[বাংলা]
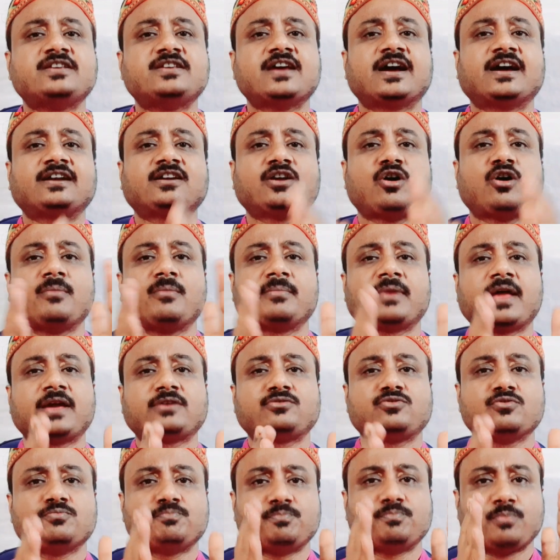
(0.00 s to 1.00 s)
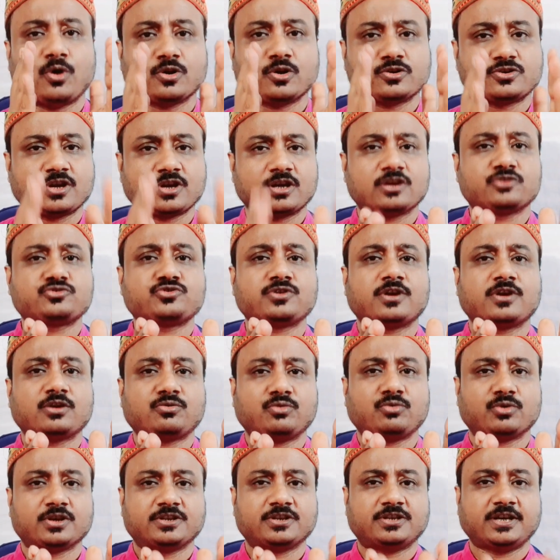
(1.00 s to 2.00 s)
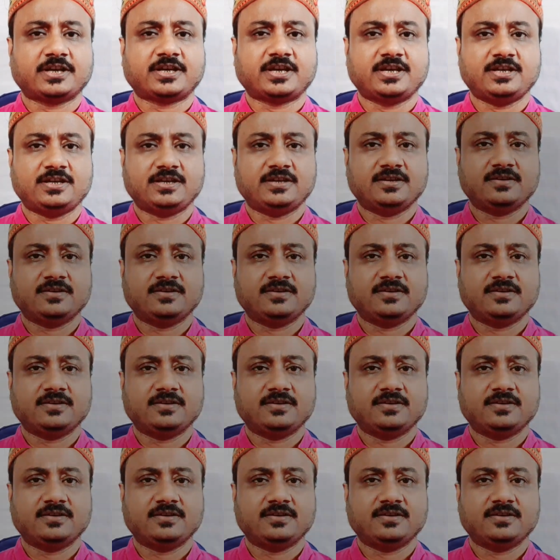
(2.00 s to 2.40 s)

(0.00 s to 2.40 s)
জায়গাটাও আমরা একটু পর্যালোচনা করে দেখি